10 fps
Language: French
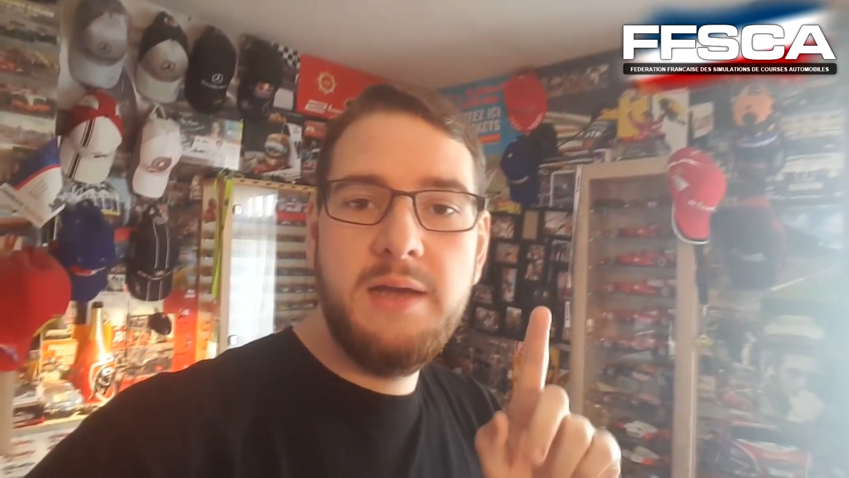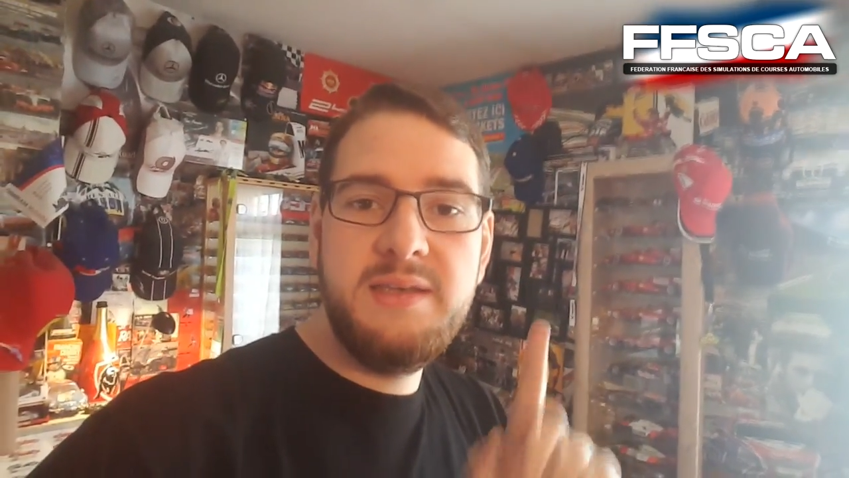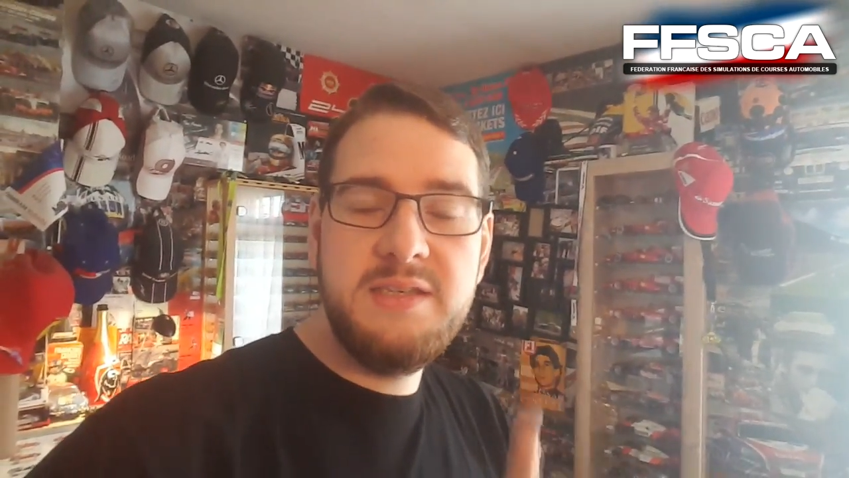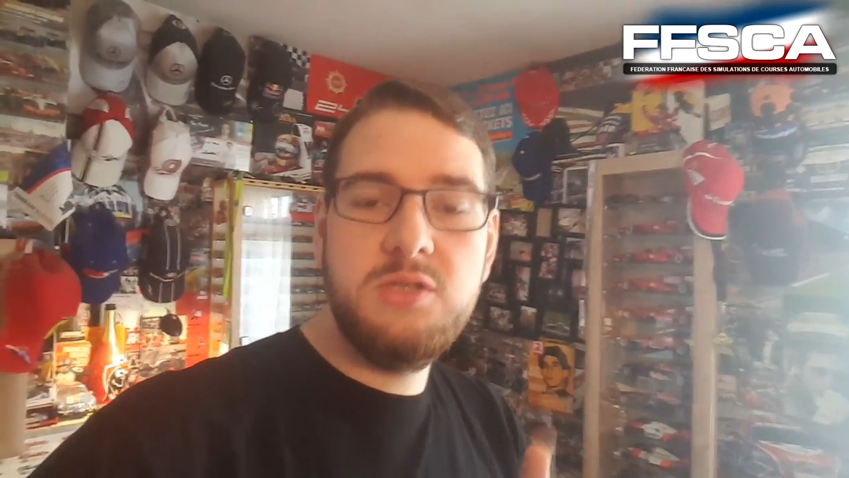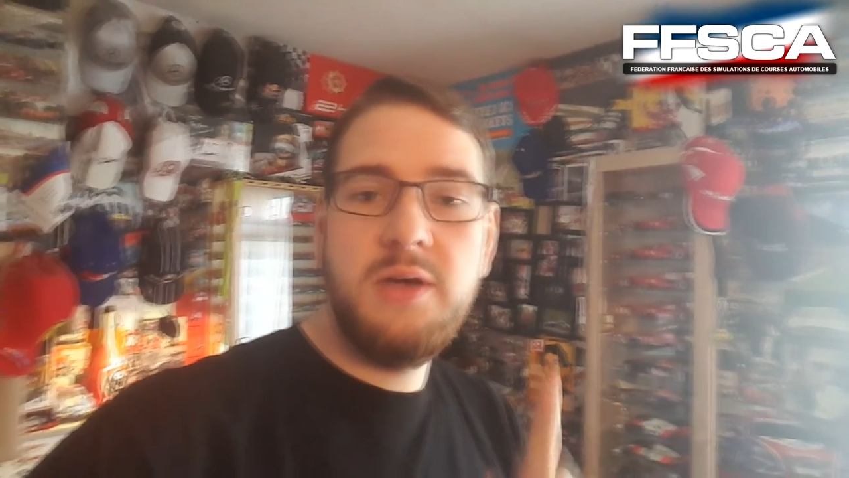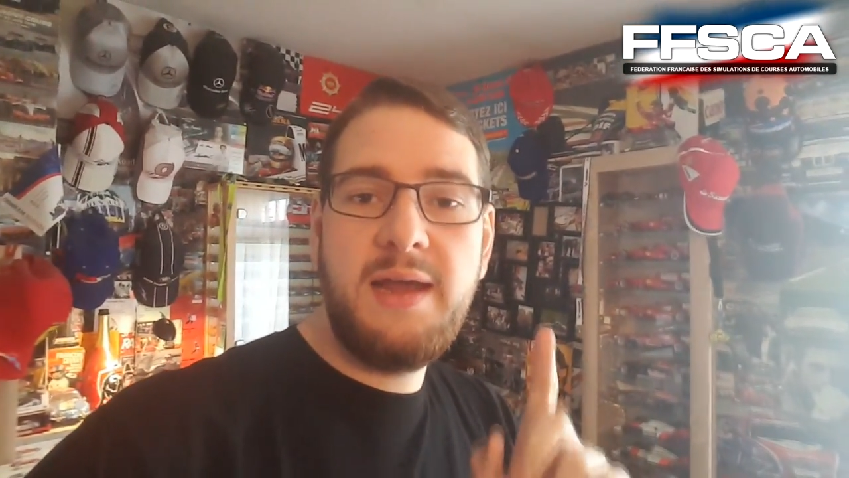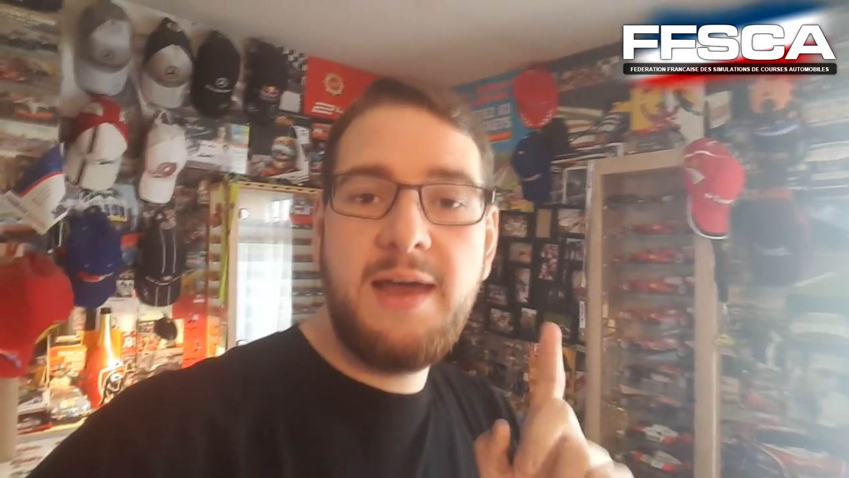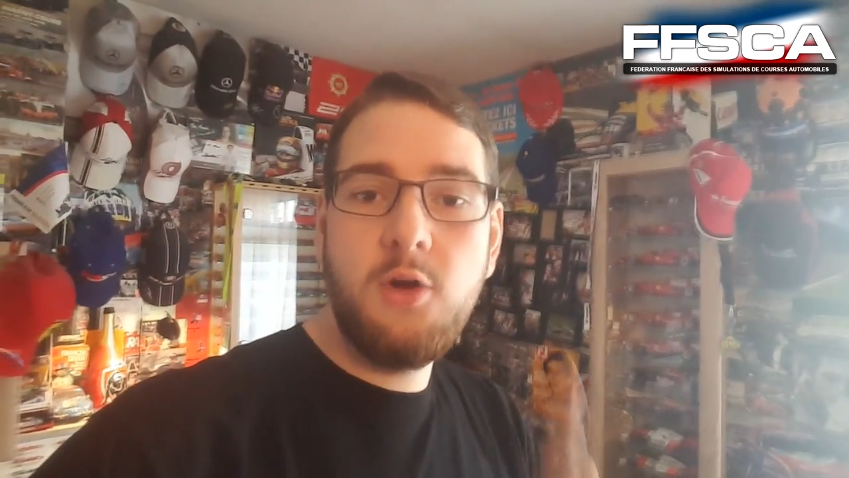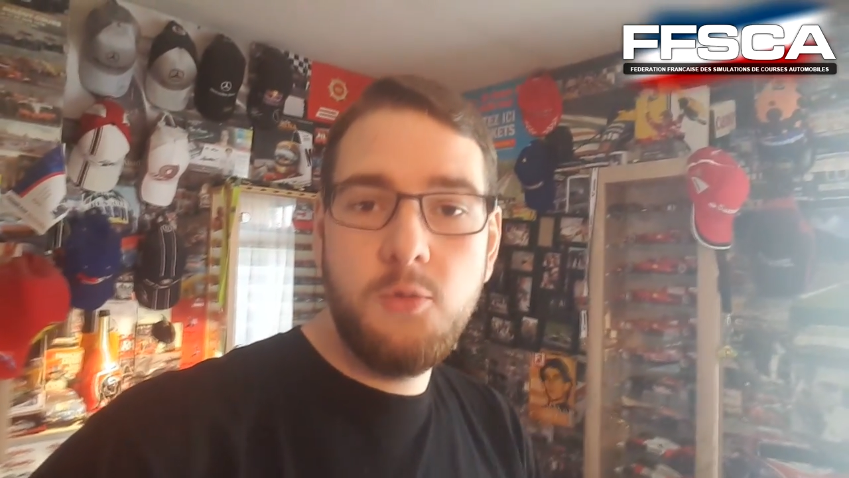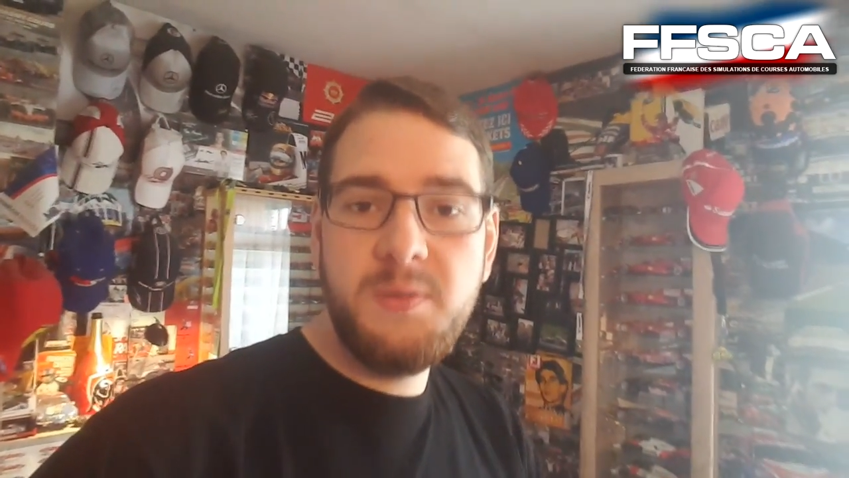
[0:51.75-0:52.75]
qui sera la
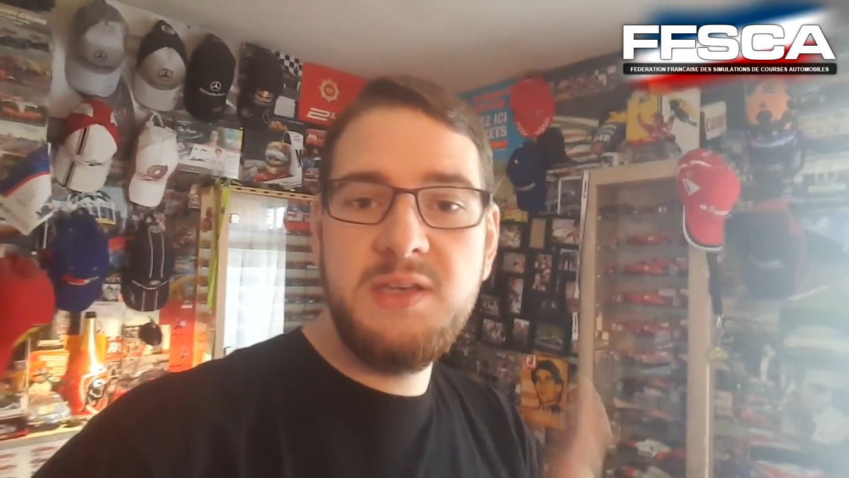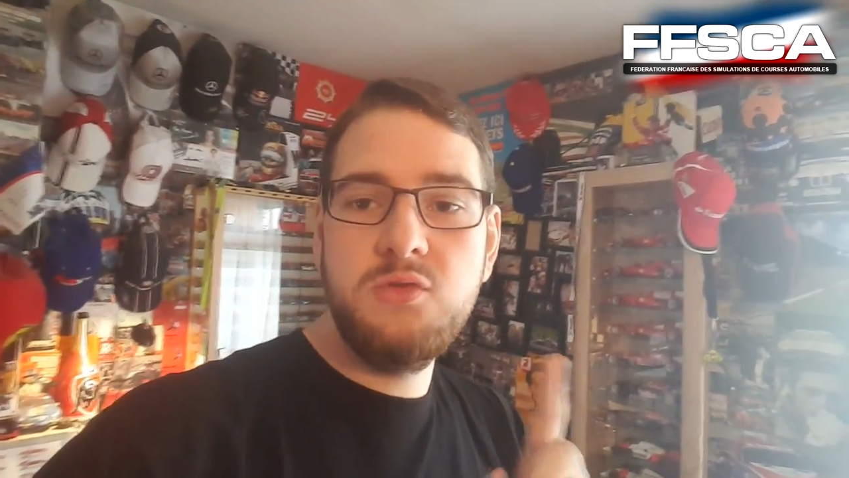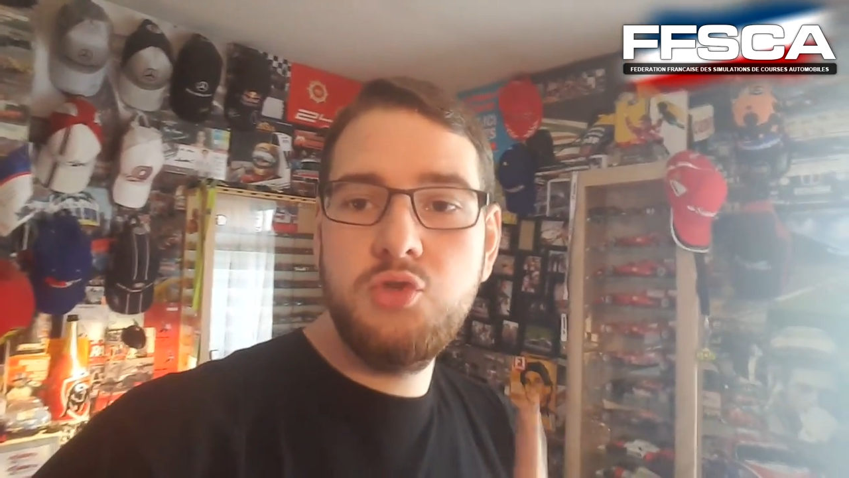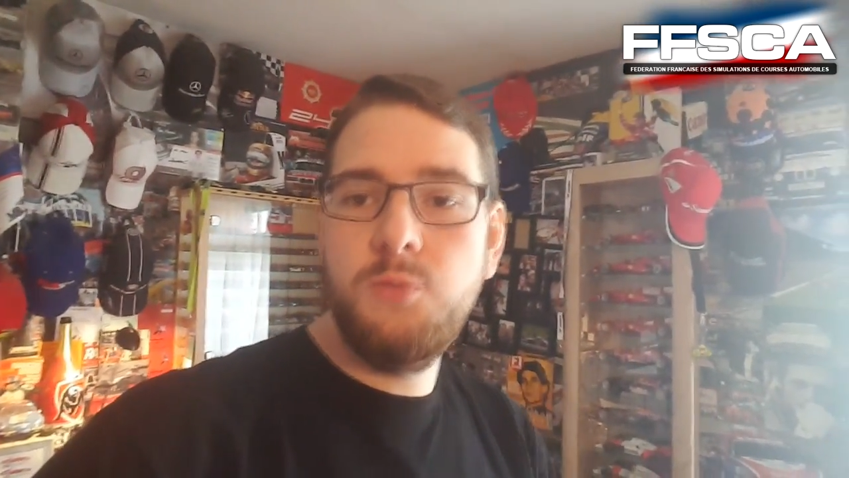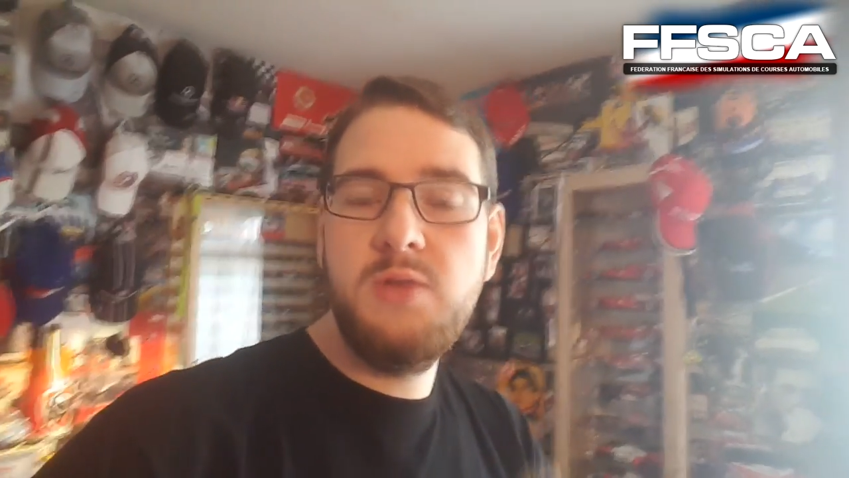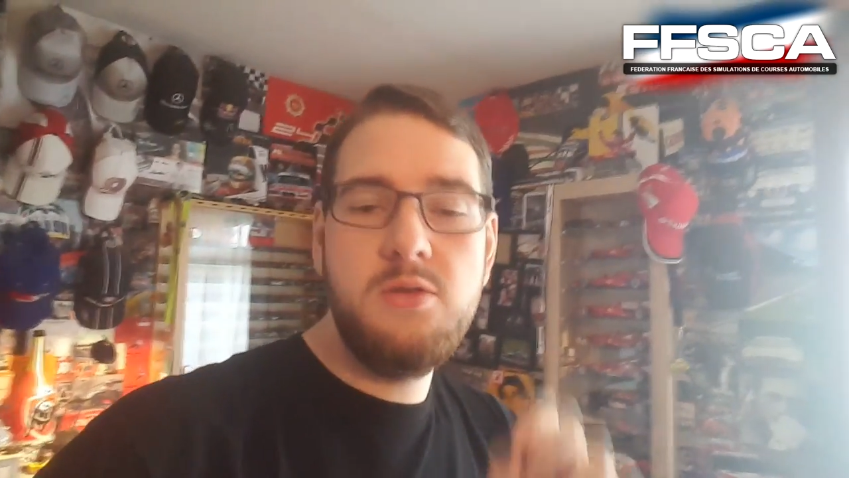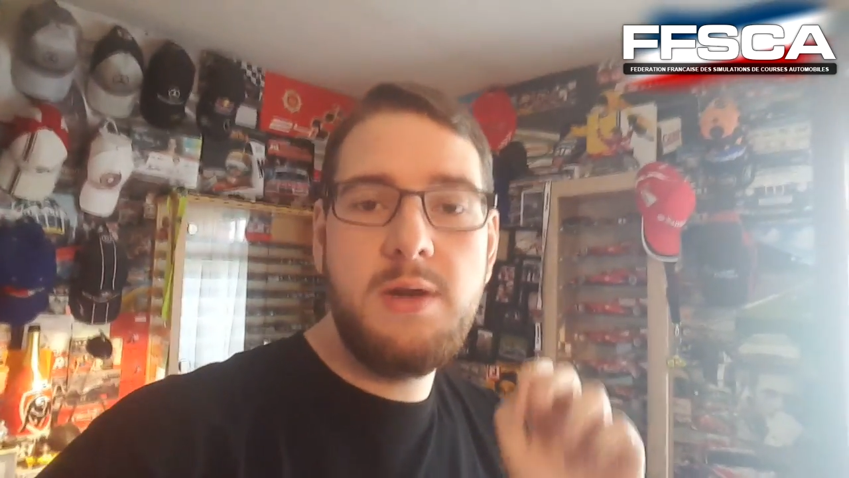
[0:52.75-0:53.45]
reprise du championnat